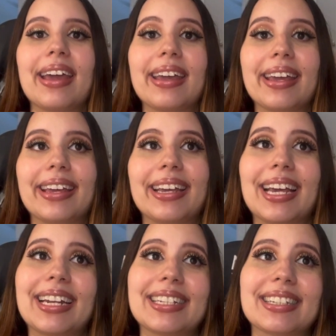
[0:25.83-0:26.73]
eh,
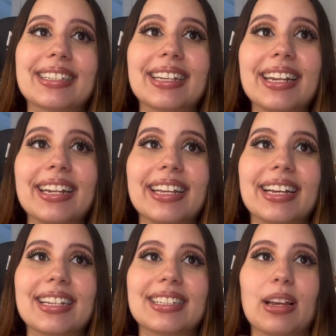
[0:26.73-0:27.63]
en estas
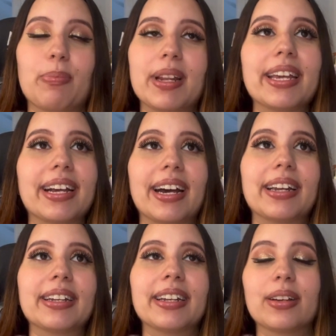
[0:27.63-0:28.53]
clínicas te
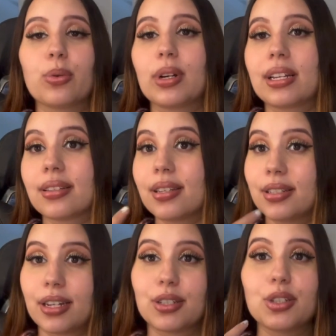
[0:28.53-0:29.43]
aplican unas
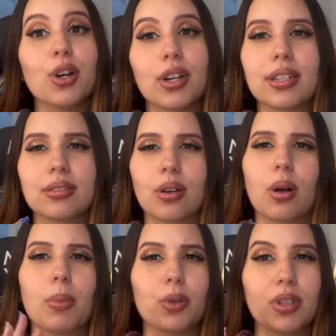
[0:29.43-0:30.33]
inyecciones, son
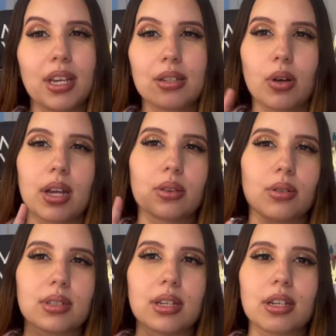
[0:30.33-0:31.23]
como 10 o
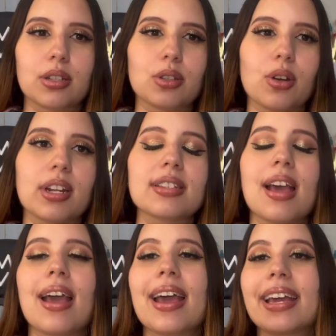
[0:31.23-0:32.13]
14 inyecciones
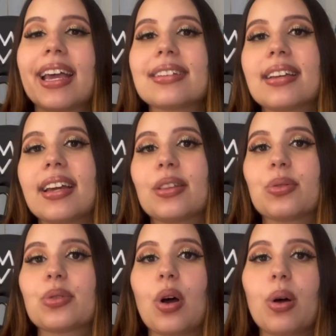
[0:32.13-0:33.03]
que hacen que
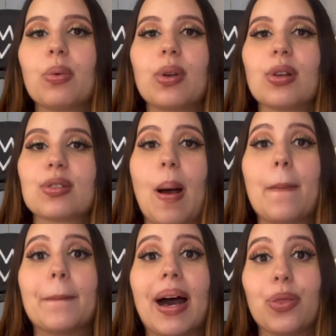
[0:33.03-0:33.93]
tus óvulos
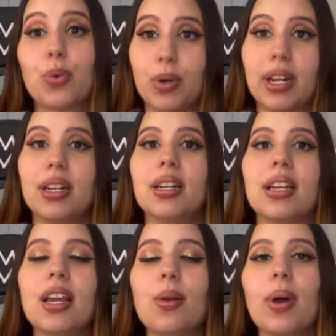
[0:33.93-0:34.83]
maduren
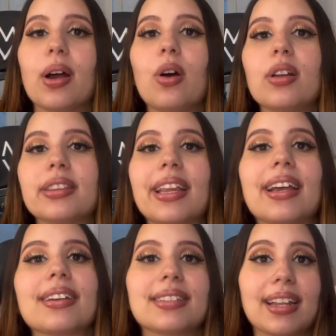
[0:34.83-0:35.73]
y luego te
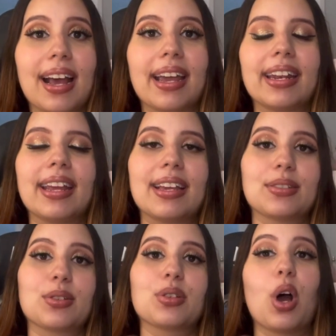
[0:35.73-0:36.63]
extraen
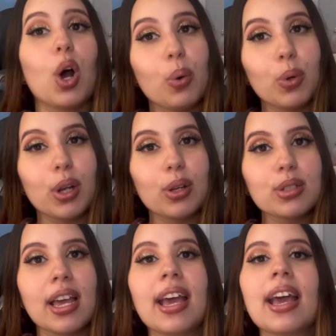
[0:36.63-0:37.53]
esos óvulos